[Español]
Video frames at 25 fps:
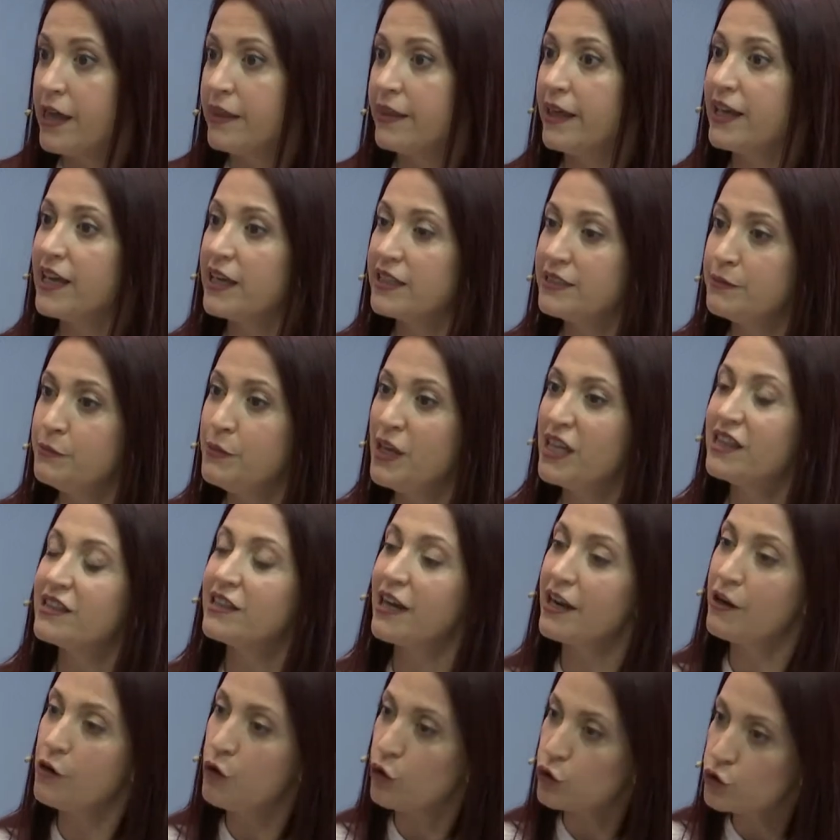de, que
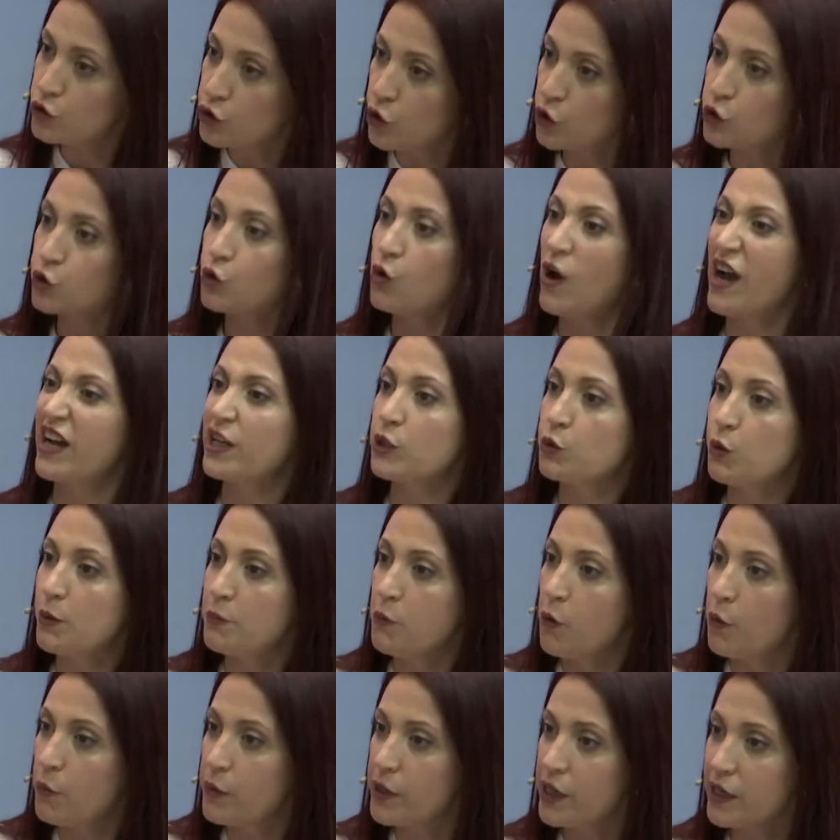mientras nosotros
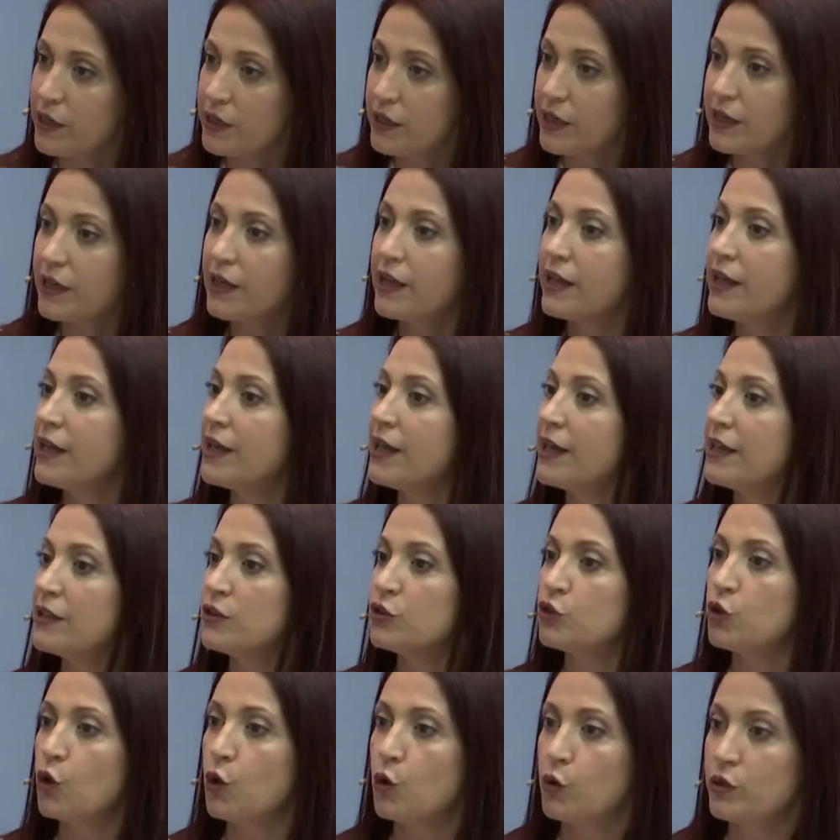actuemos bien,
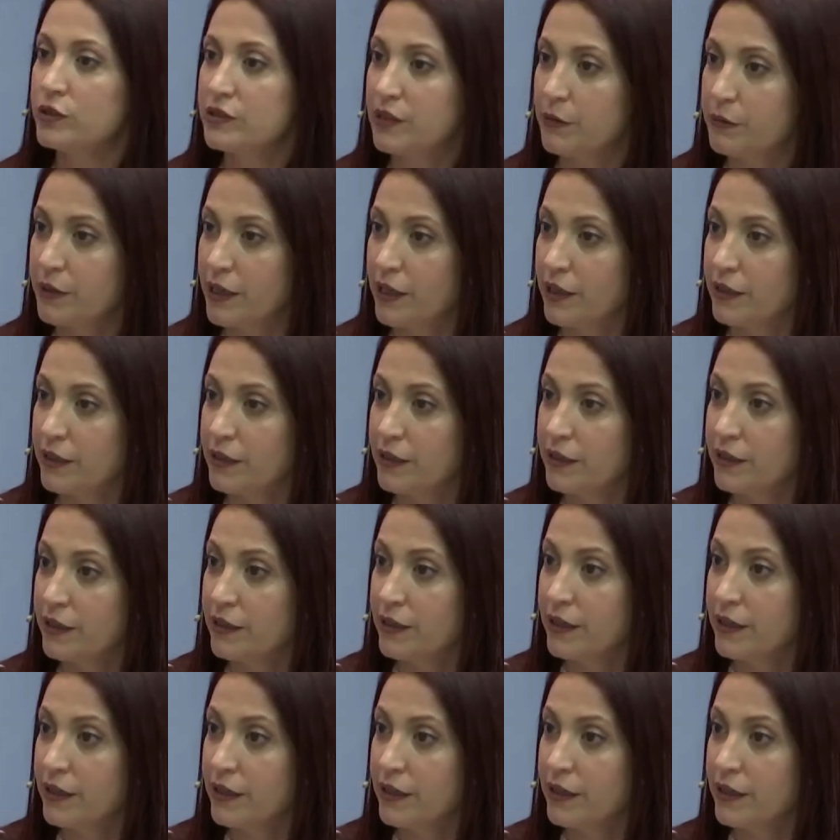todo está bien.